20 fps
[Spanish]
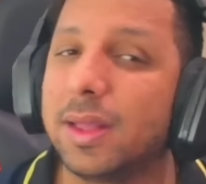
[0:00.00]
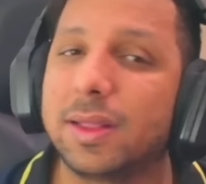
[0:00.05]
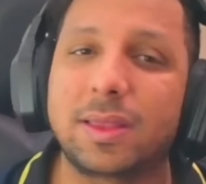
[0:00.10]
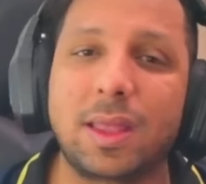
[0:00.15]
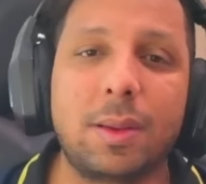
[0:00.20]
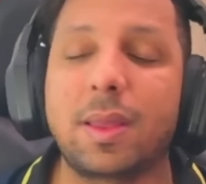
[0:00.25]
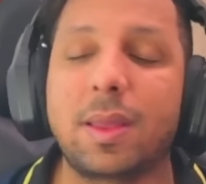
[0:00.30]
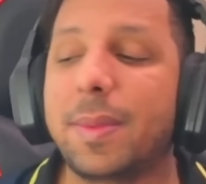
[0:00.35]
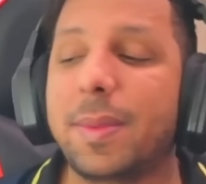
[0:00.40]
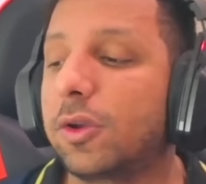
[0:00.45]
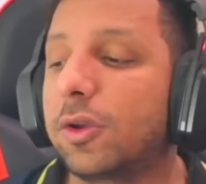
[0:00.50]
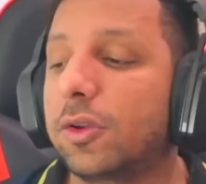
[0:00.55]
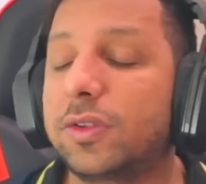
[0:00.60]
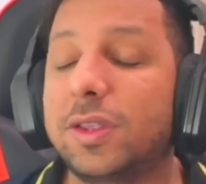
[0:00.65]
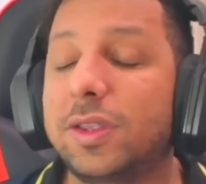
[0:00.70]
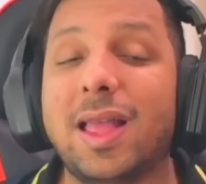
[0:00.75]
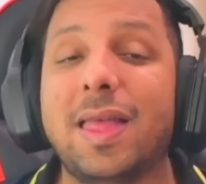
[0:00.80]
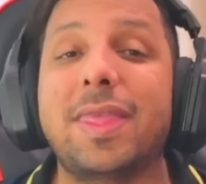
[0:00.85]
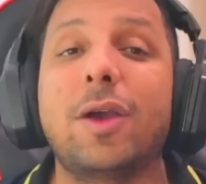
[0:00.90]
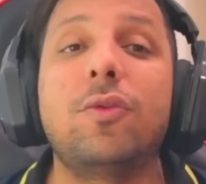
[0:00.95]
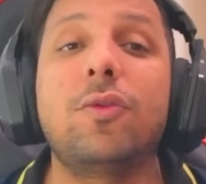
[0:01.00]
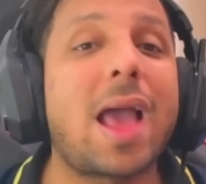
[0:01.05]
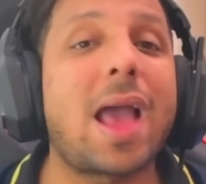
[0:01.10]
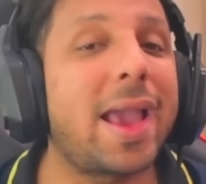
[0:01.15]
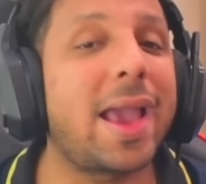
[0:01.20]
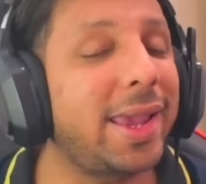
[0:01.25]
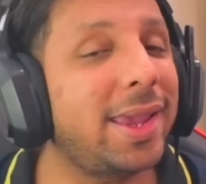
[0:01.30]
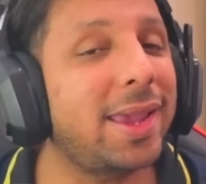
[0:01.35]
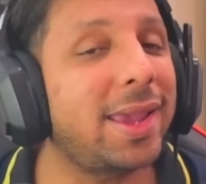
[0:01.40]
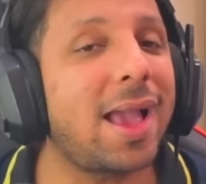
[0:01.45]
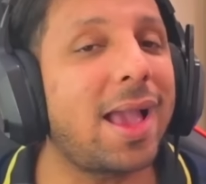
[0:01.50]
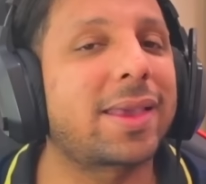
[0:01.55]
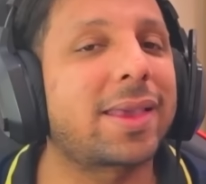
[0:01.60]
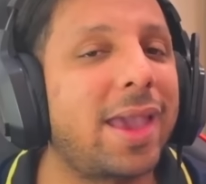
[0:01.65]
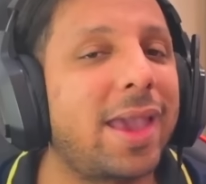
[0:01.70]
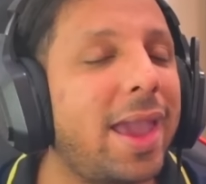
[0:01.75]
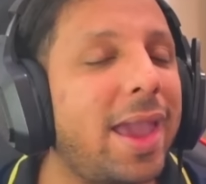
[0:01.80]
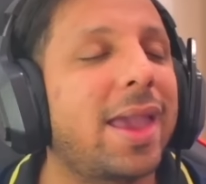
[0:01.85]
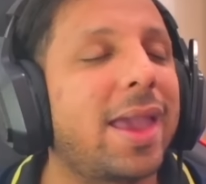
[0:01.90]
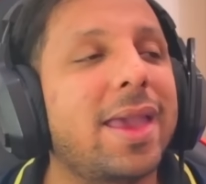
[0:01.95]
Tengo también cositas de una IA
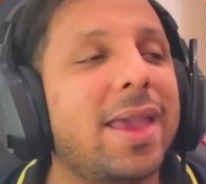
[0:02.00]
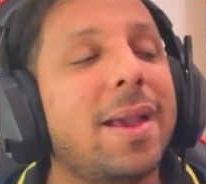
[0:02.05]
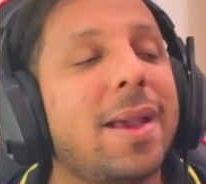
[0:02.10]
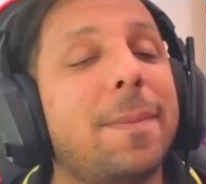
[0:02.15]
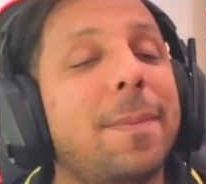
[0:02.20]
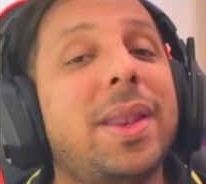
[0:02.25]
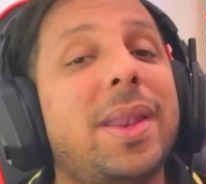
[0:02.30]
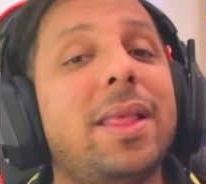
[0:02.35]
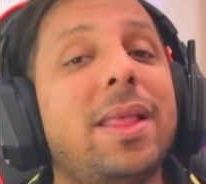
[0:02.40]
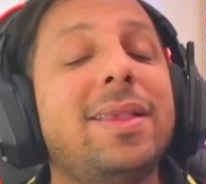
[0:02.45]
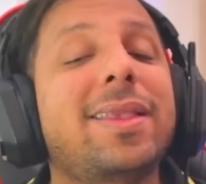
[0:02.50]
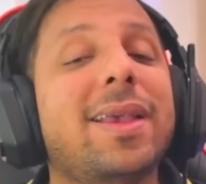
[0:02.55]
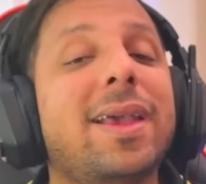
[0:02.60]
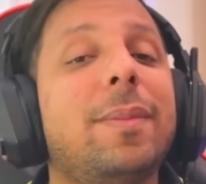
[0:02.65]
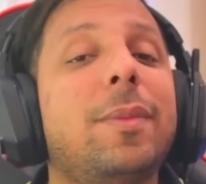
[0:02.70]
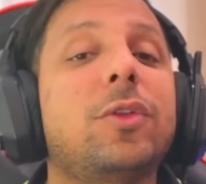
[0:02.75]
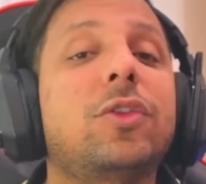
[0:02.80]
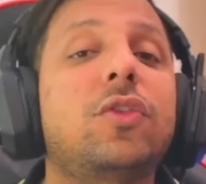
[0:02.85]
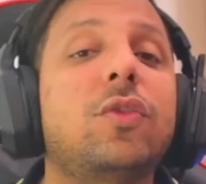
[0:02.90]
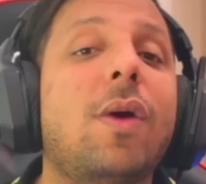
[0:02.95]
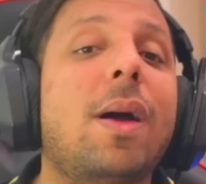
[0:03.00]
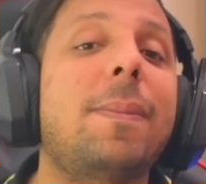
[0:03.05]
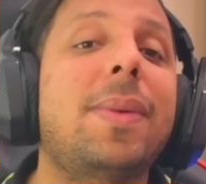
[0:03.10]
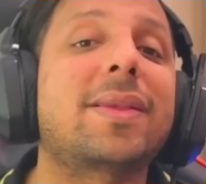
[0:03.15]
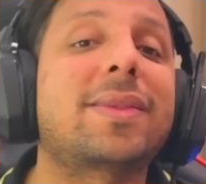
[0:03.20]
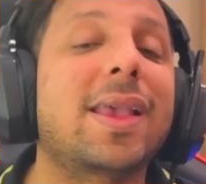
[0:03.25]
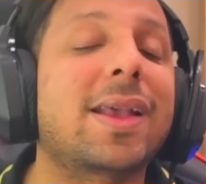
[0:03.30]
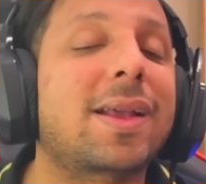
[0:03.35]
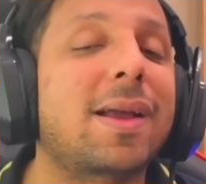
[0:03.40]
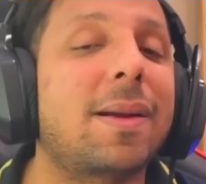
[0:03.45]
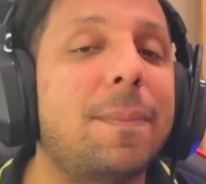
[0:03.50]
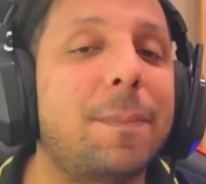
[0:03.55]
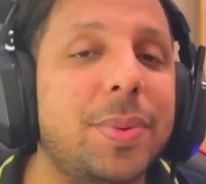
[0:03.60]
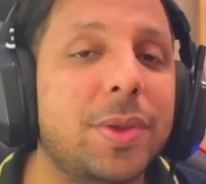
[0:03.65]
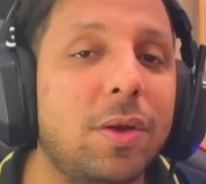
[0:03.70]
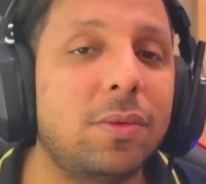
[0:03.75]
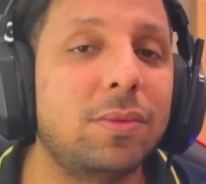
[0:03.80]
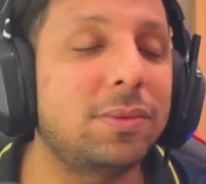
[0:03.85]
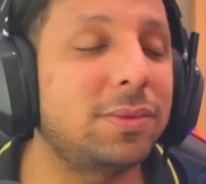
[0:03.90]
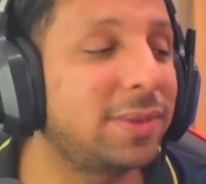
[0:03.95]
que predice que Portugal va a ser
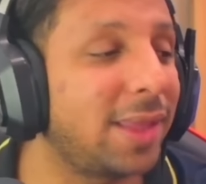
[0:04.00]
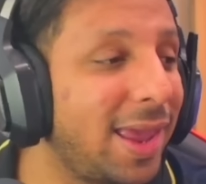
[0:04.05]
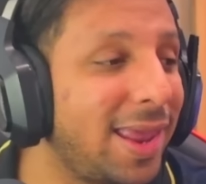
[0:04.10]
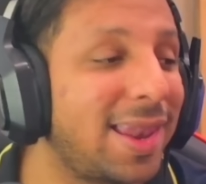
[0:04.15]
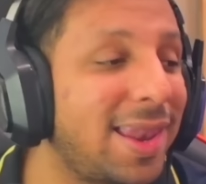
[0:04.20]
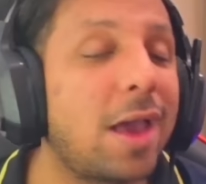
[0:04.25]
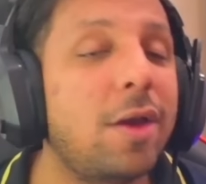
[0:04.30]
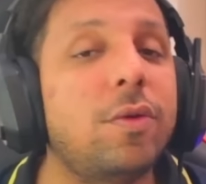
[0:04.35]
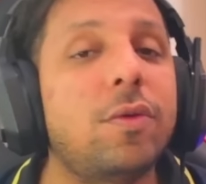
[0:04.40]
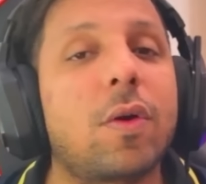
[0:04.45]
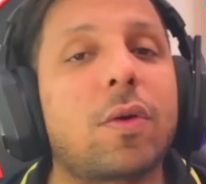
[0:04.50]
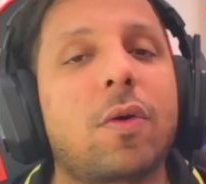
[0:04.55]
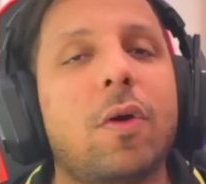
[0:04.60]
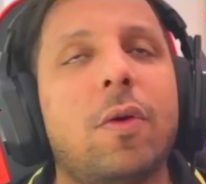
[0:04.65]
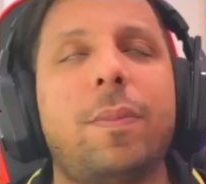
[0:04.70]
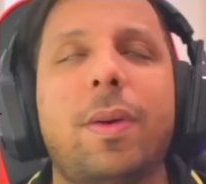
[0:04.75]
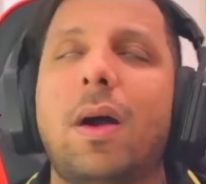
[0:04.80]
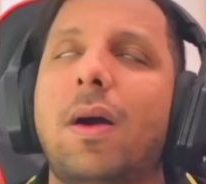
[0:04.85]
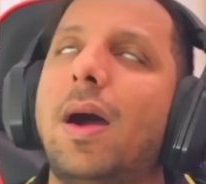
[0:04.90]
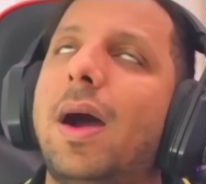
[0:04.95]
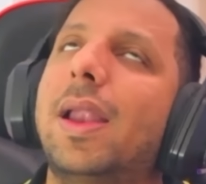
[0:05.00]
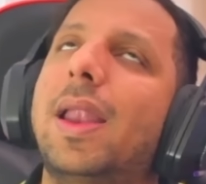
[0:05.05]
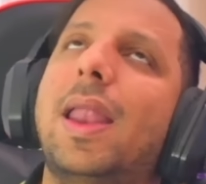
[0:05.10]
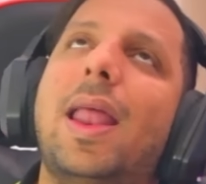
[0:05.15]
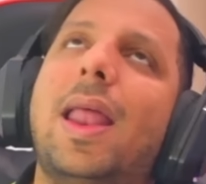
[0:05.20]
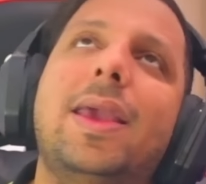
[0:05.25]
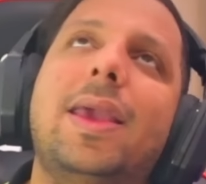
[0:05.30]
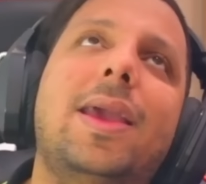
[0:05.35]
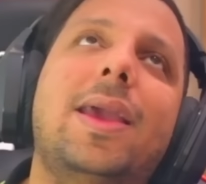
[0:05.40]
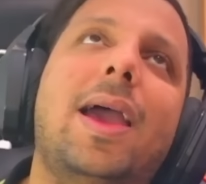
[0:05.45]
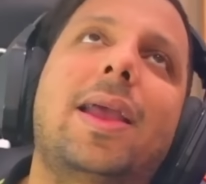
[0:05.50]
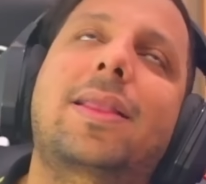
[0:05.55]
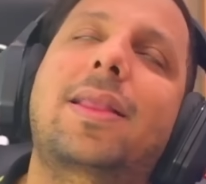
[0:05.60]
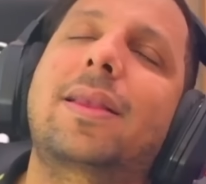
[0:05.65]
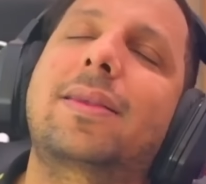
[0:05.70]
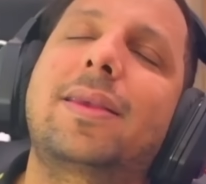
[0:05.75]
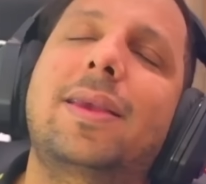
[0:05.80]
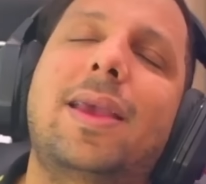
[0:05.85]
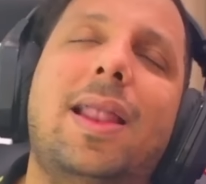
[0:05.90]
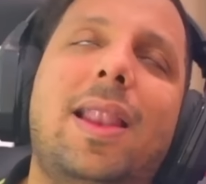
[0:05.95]
campeón de la Eurocopa. Ojalá la IA
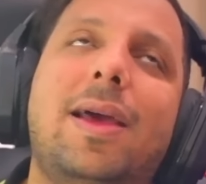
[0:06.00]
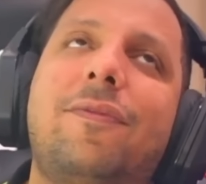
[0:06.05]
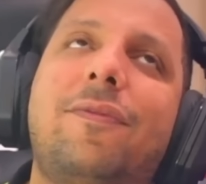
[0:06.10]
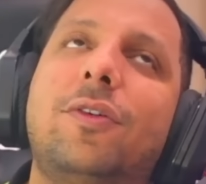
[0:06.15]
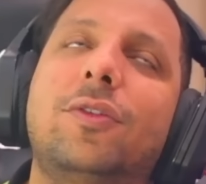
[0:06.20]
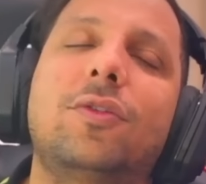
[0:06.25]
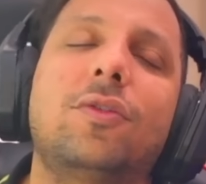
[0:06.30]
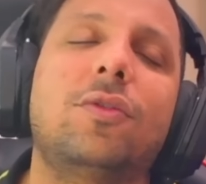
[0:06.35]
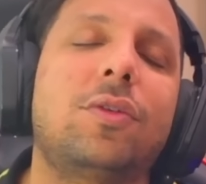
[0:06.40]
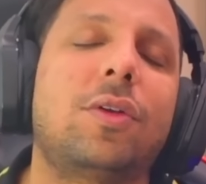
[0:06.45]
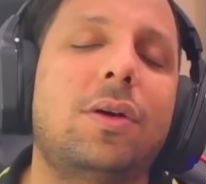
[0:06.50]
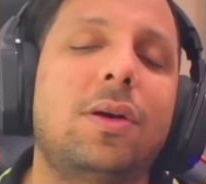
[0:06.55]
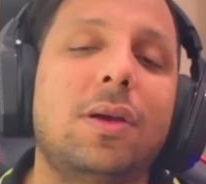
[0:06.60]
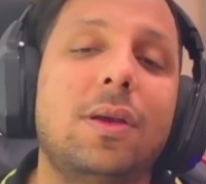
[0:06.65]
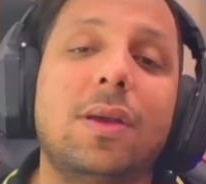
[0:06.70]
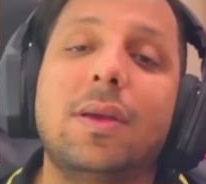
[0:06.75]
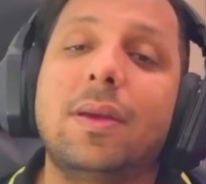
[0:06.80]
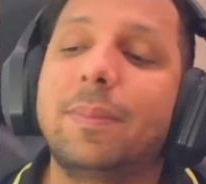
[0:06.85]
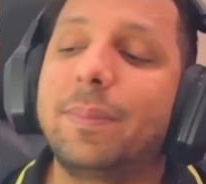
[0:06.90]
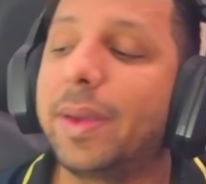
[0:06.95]
esta sea la de futuro.